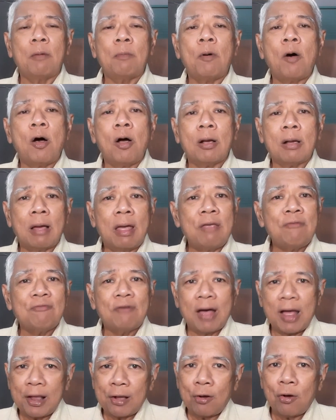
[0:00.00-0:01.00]
พอๆกับไอ้
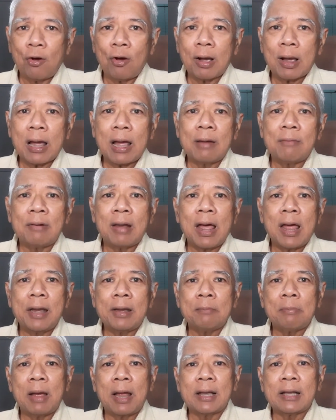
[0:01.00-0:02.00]
ฝ่ายก่อการร้าย
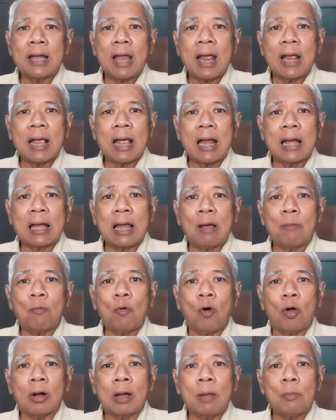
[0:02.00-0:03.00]
ภายใต้การนำ
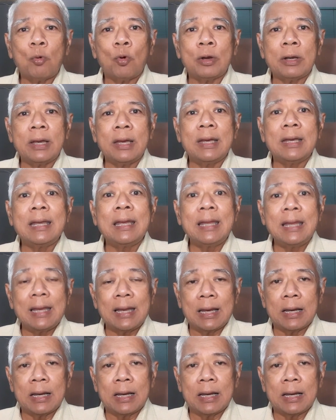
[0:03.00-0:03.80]
ของนายพลอีดี้